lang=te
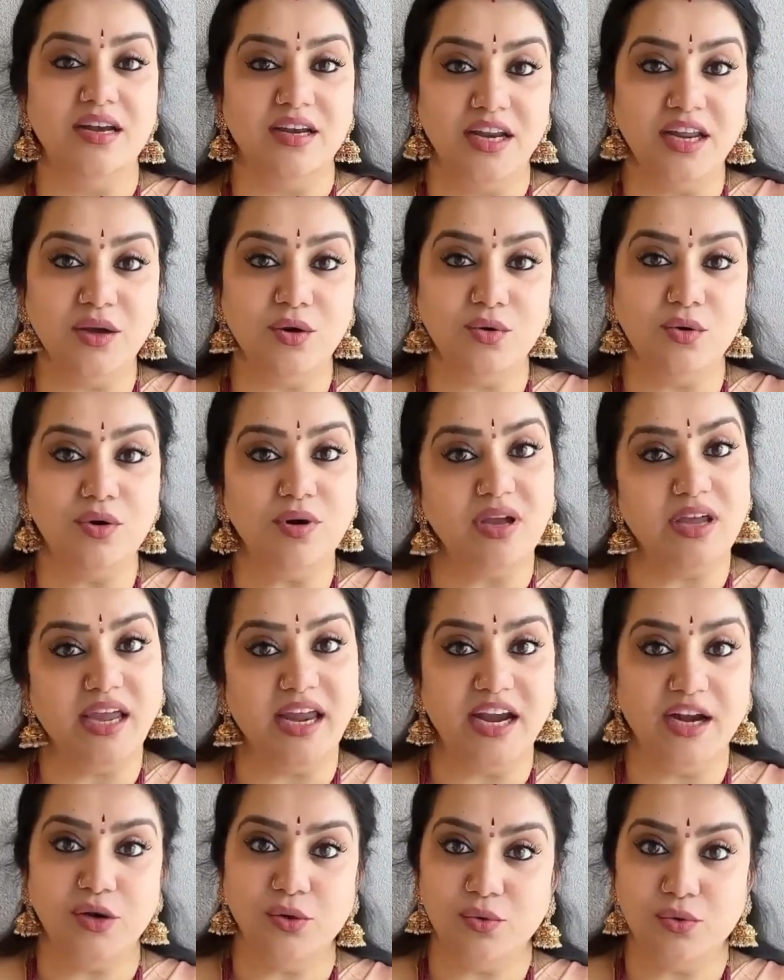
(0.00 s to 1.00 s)
నీకు
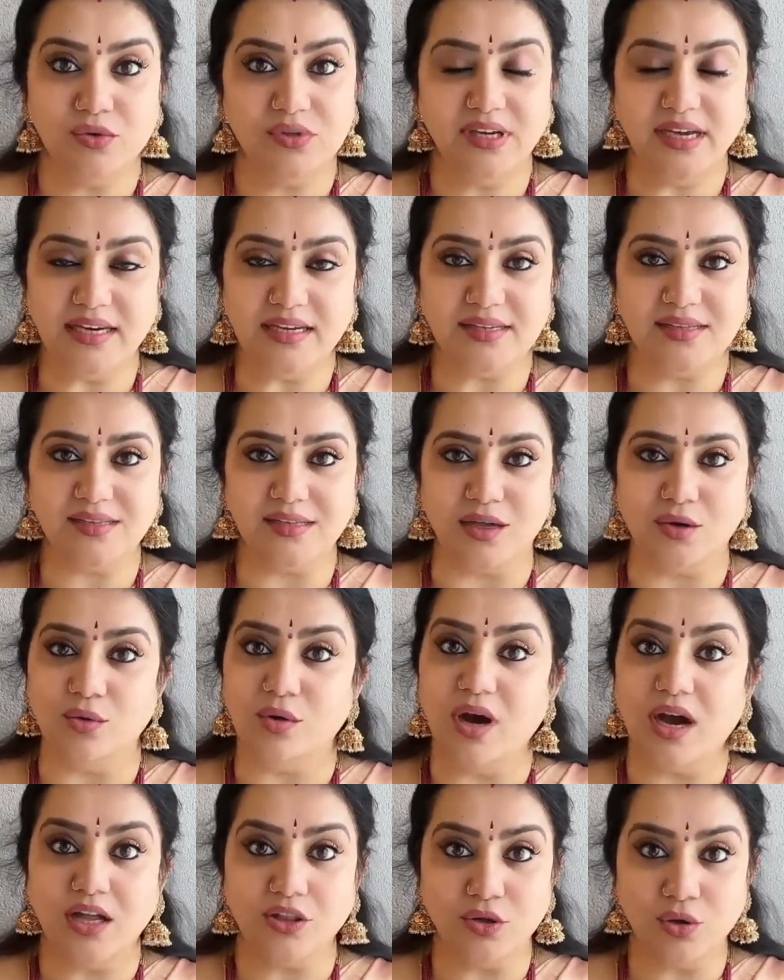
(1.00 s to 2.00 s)
ఏడు పూజలు ఇస్తాను
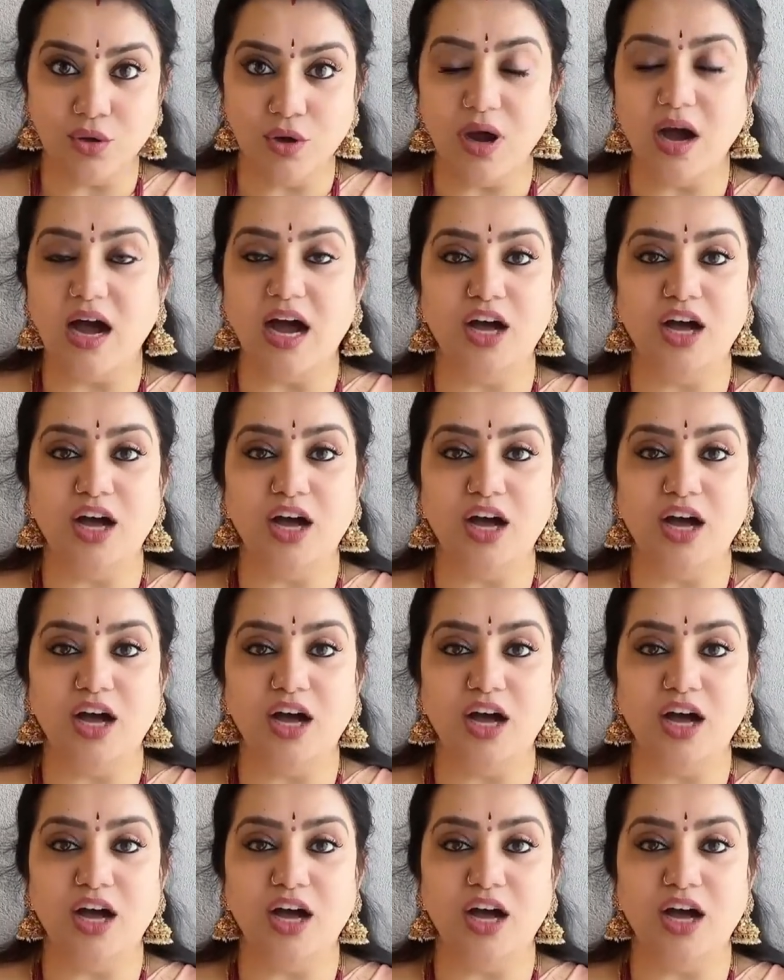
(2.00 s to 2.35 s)
అందులో